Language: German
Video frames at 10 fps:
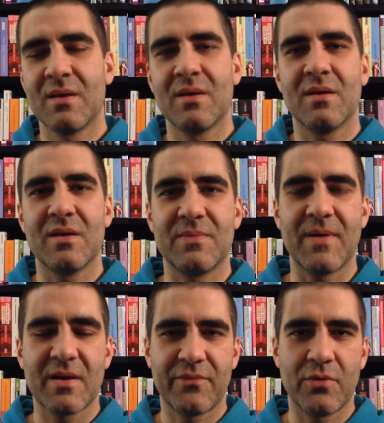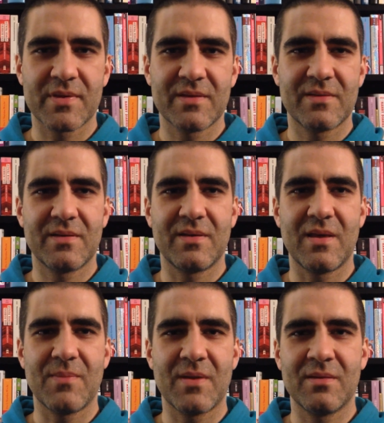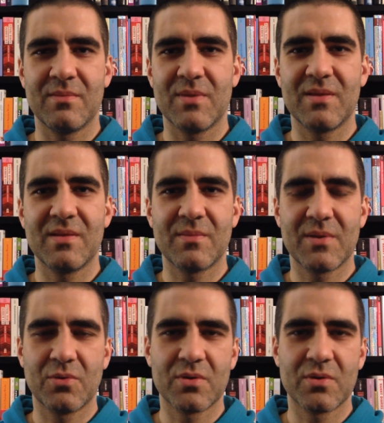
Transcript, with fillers: ich wäre vorsichtig, jemanden mit dieser Methode